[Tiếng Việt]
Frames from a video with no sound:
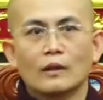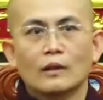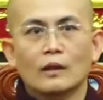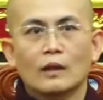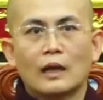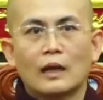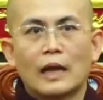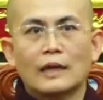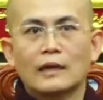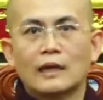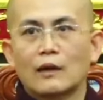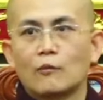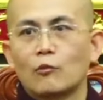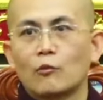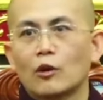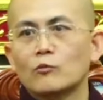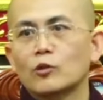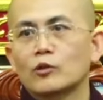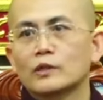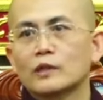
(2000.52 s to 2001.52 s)
hay là
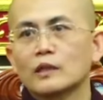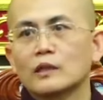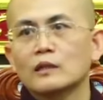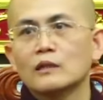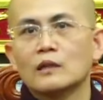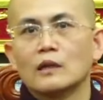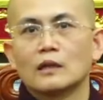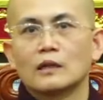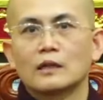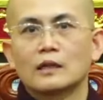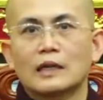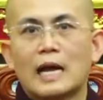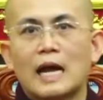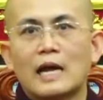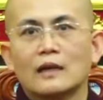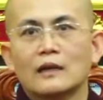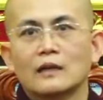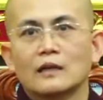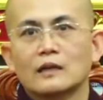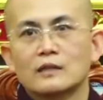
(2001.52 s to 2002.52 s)
mỗi một cái người
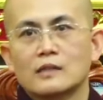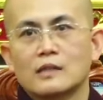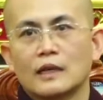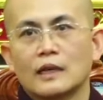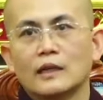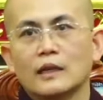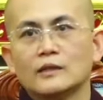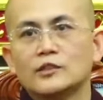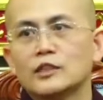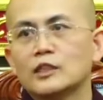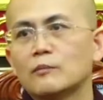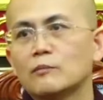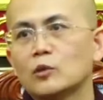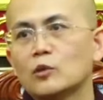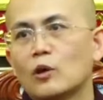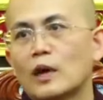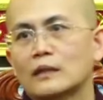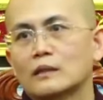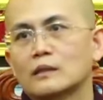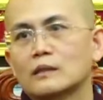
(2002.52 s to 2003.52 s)
khác sẽ chiếm
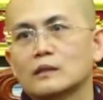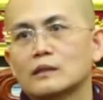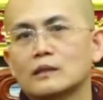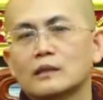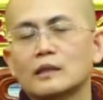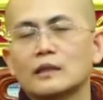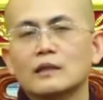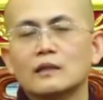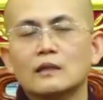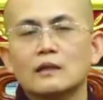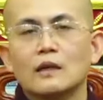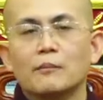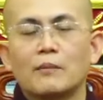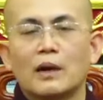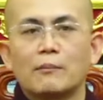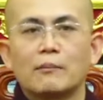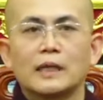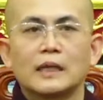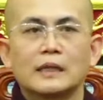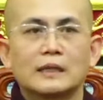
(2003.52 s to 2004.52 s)
đoạt cái người
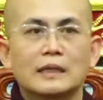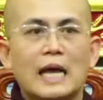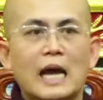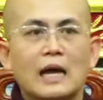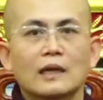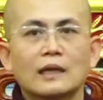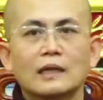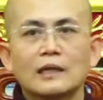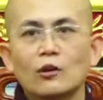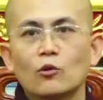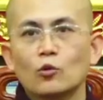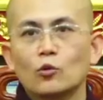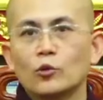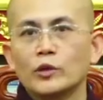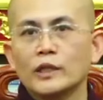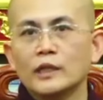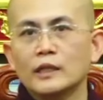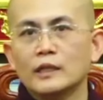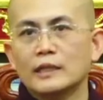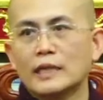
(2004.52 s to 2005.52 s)
mà mình đang yêu
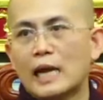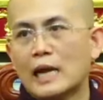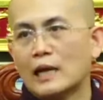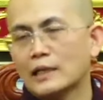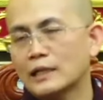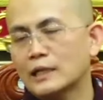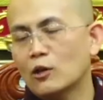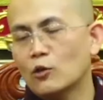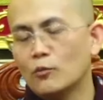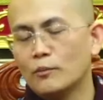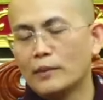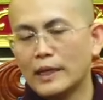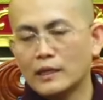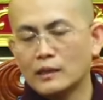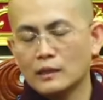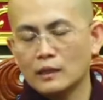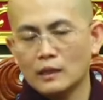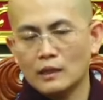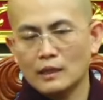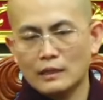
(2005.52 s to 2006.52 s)
quý đang yêu
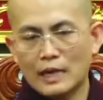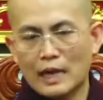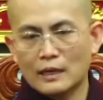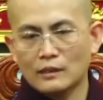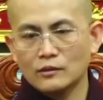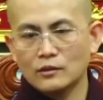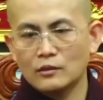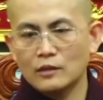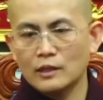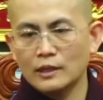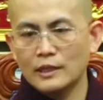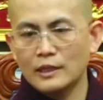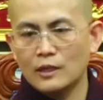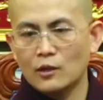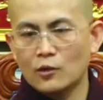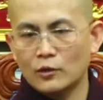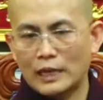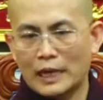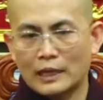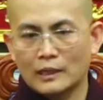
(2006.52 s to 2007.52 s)
mến đang thương
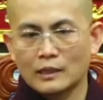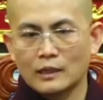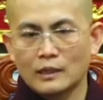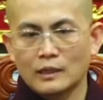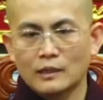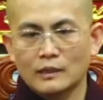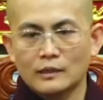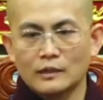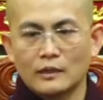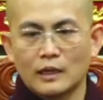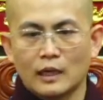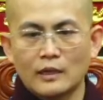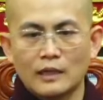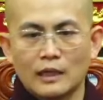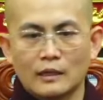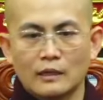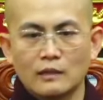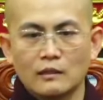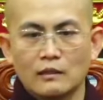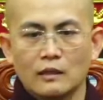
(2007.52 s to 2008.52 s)
yêu này thì đấy là
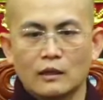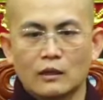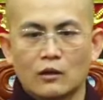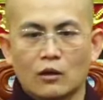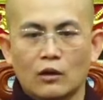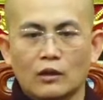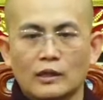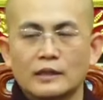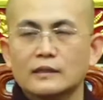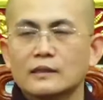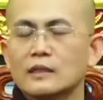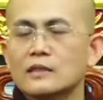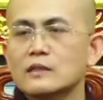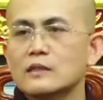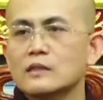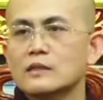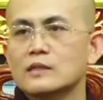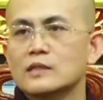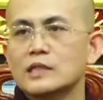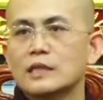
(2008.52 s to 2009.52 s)
cái người có cái tính
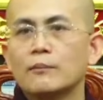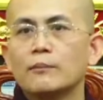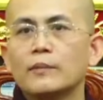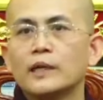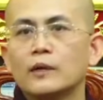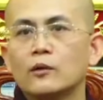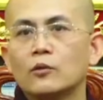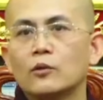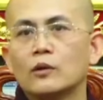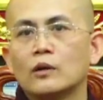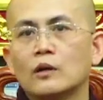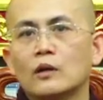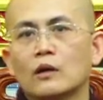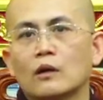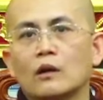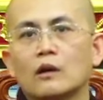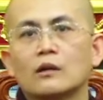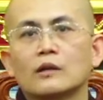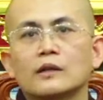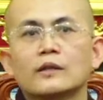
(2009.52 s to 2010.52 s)
chiếm hữu
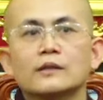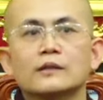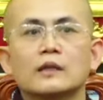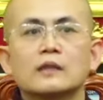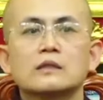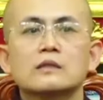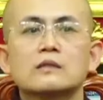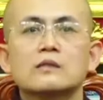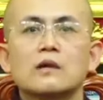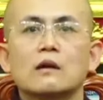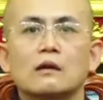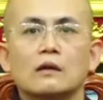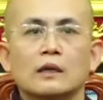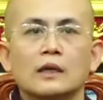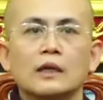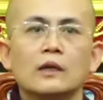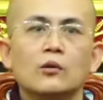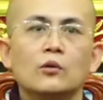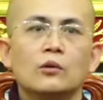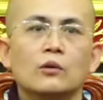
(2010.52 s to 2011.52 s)
có cái tính sở
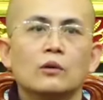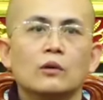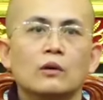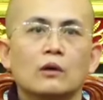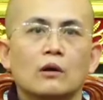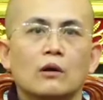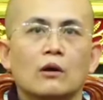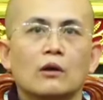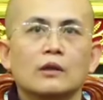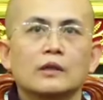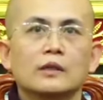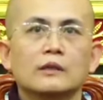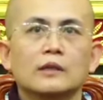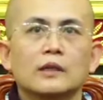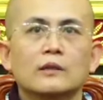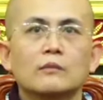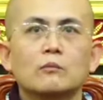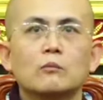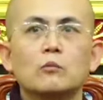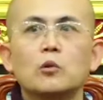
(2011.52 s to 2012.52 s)
hữu có cái
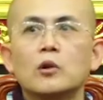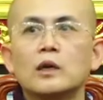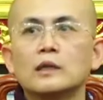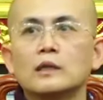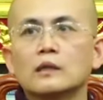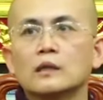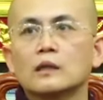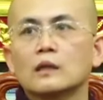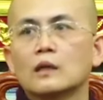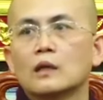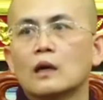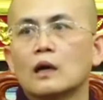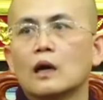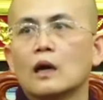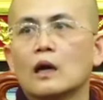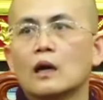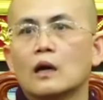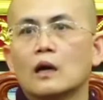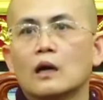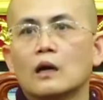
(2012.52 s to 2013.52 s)
tính muốn
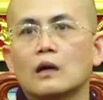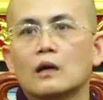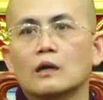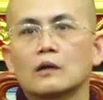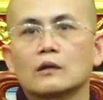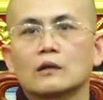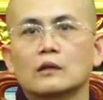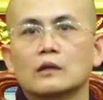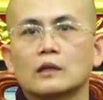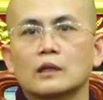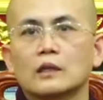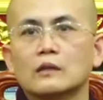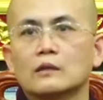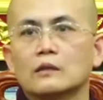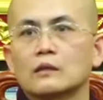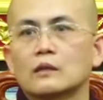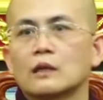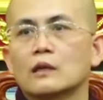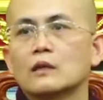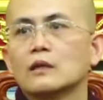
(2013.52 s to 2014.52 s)
uh, cái
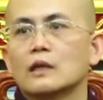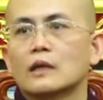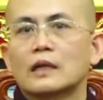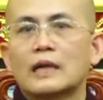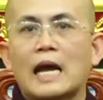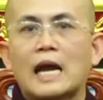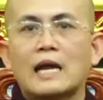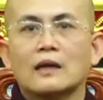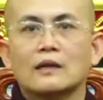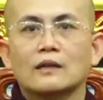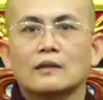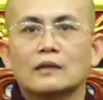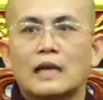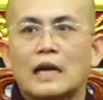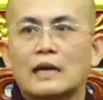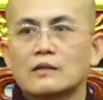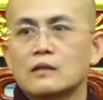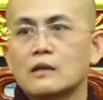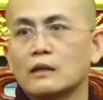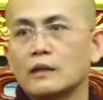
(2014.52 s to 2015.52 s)
người khác
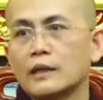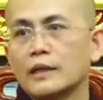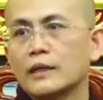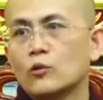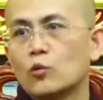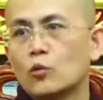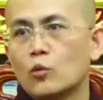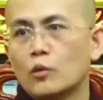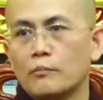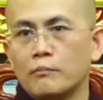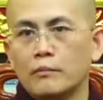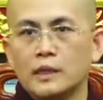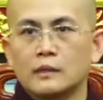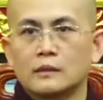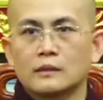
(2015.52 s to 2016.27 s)
là sở hữu của mình